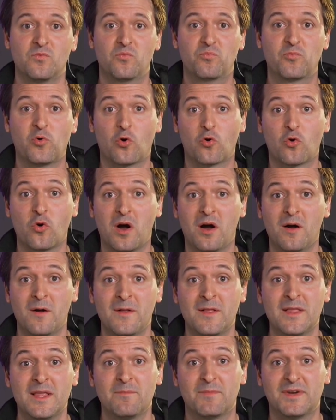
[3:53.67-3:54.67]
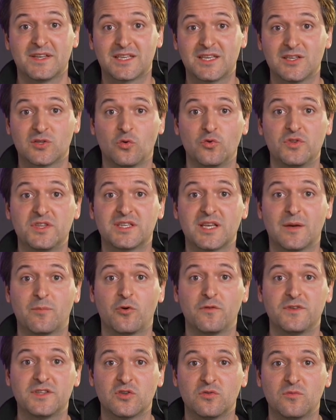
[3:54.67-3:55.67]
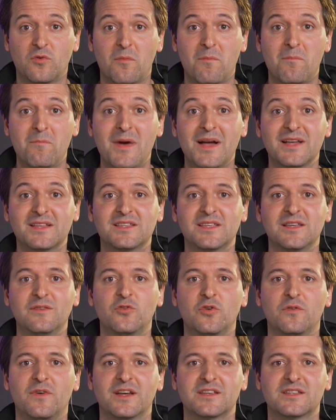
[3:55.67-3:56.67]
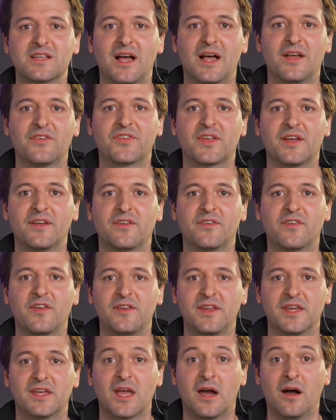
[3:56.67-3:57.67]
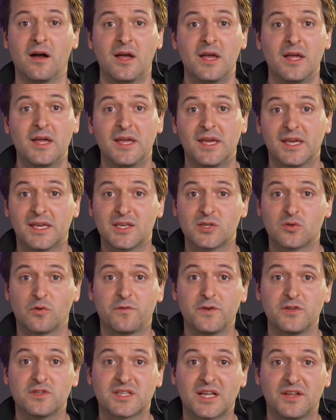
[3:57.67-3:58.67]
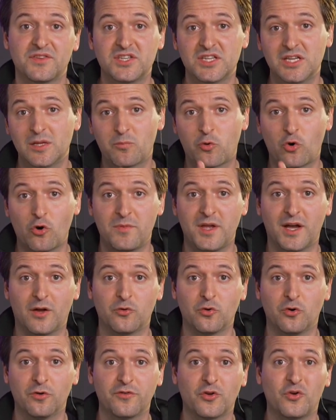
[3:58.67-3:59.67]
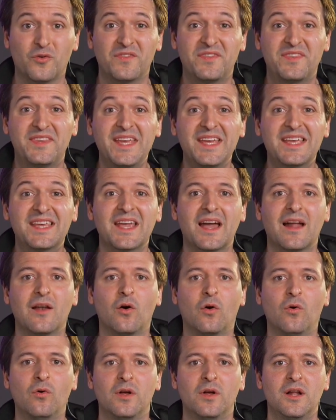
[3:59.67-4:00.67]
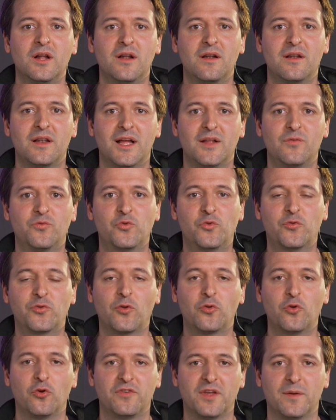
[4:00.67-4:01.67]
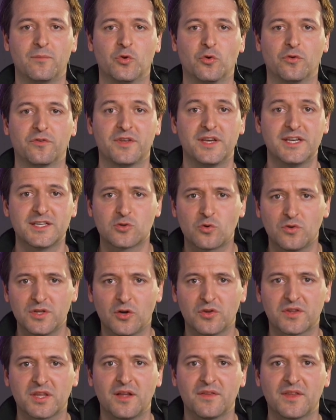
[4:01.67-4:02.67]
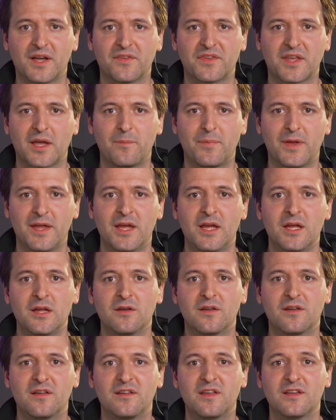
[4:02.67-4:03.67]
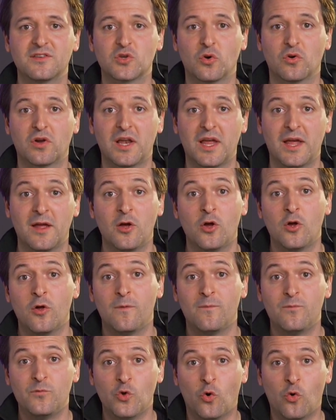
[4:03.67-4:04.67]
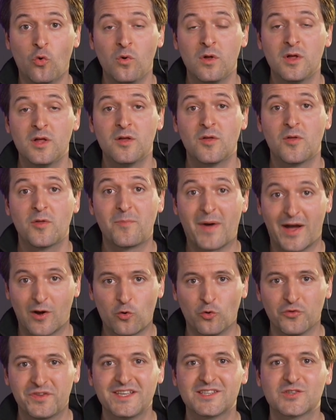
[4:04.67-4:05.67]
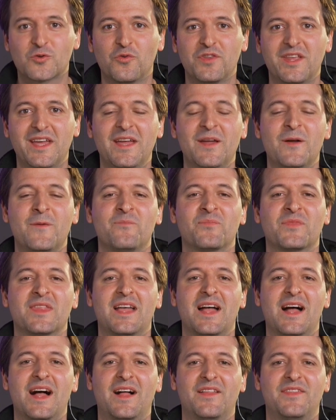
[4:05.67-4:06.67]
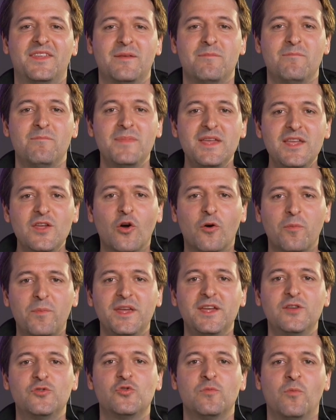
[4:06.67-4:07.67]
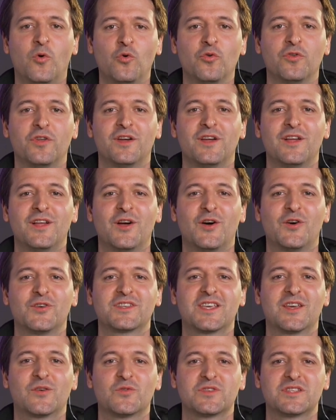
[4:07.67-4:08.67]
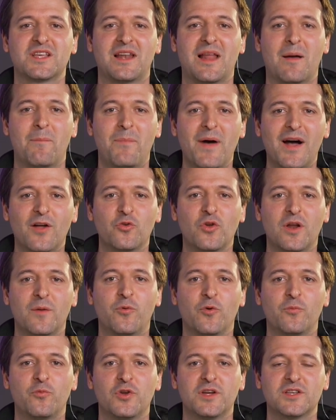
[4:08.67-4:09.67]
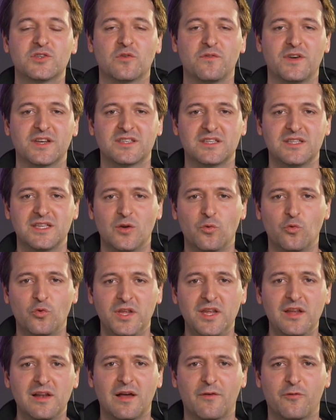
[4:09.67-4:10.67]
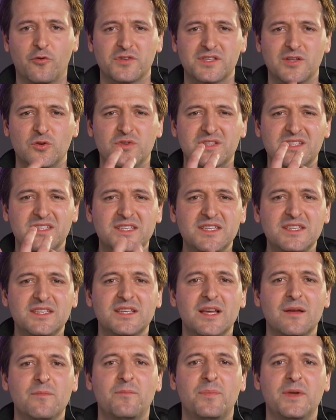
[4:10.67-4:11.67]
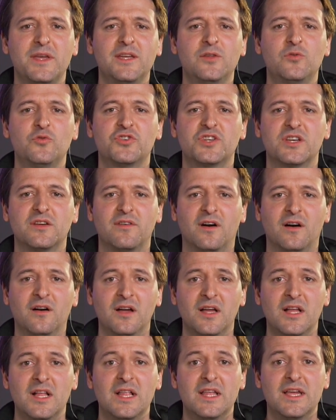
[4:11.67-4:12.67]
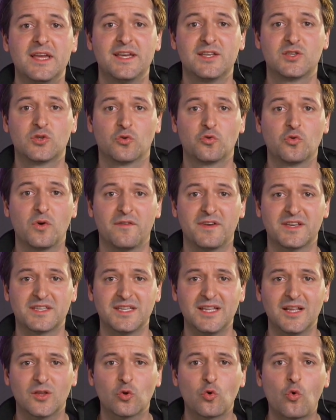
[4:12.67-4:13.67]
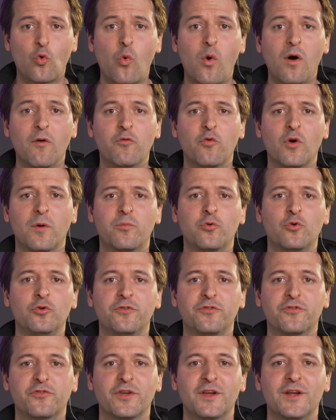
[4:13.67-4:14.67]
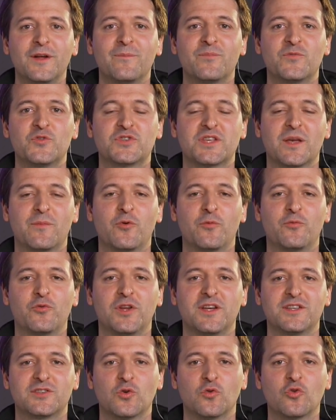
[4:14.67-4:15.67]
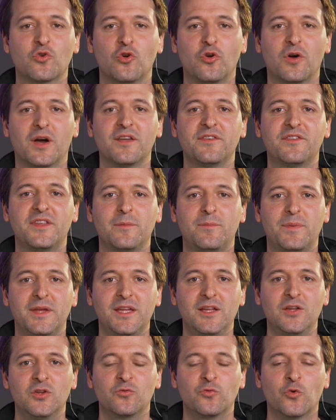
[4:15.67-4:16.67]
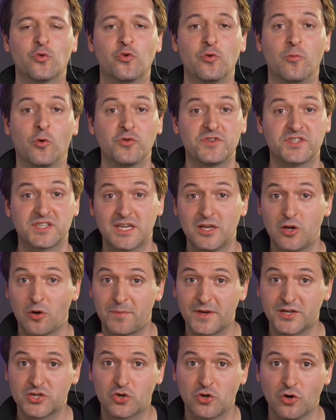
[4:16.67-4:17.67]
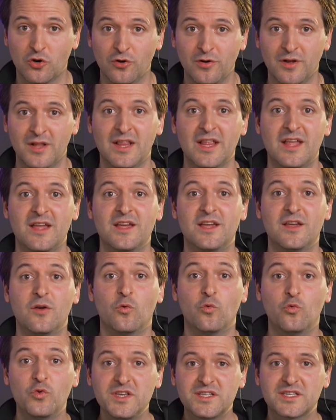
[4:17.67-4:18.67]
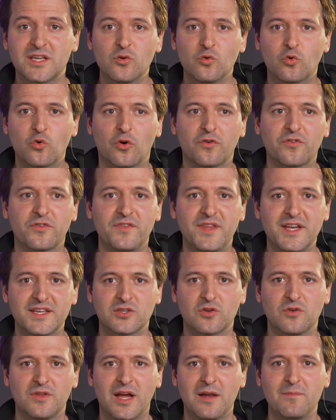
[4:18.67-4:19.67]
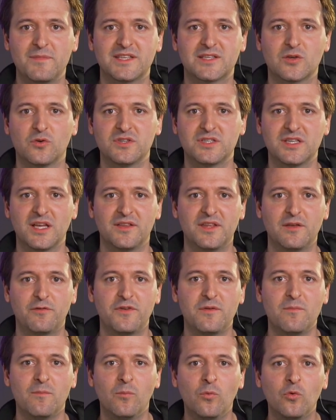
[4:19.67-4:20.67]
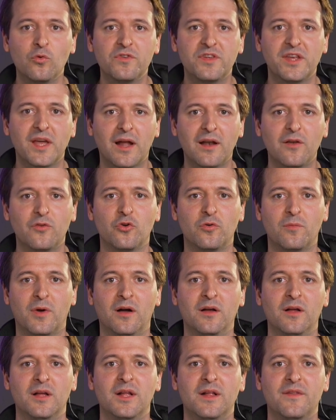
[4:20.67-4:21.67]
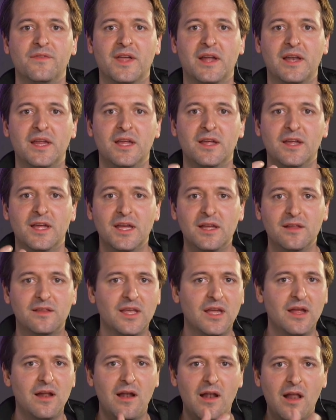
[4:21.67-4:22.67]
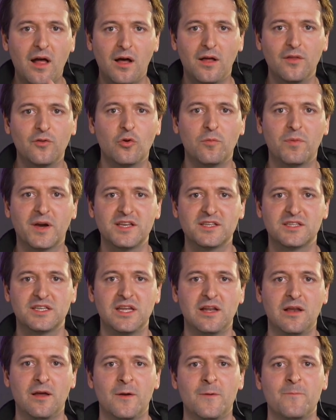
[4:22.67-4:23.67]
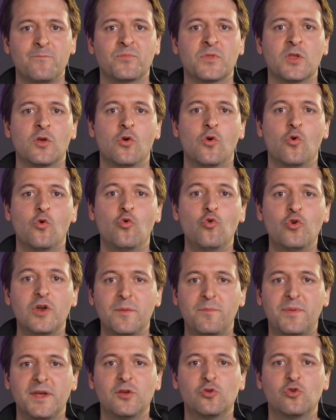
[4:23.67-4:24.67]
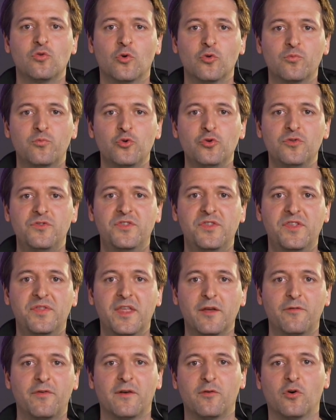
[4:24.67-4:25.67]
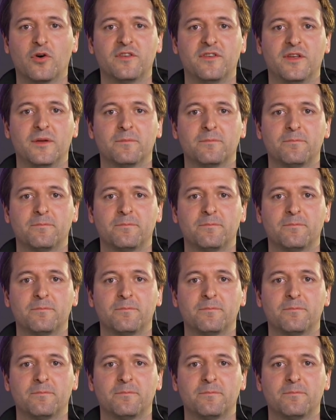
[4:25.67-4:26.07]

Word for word: Pourquoi Parce qu'ils ont eu des approvisionnements massifs de vaccins AstraZeneca et qu'ils ont fait une stratégie de première dose en décalant la deuxième dose. Est-ce qu'on est en train de rattraper les Anglais Non. Par contre, est-ce qu'on est un des meilleurs pays du monde en ce qui concerne la part de la population vaccinée Oui. La France est le sixième pays du G20 et surtout a vacciné trois fois plus de sa population que le reste des pays du monde, ce qui n'empêche que oui, c'est une course nationale, mais c'est aussi un défi mondial demain d'aller aider l'Inde, le Brésil ou les pays du monde plus défavorisés.